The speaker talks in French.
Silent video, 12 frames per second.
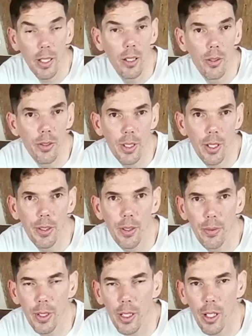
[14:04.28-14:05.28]
et le
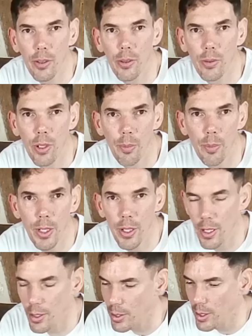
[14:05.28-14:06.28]
certificat de
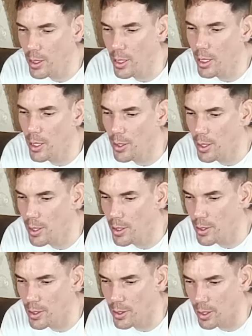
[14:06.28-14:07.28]
conformité s'il était
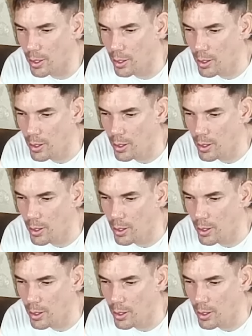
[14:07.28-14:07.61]
nécessaire.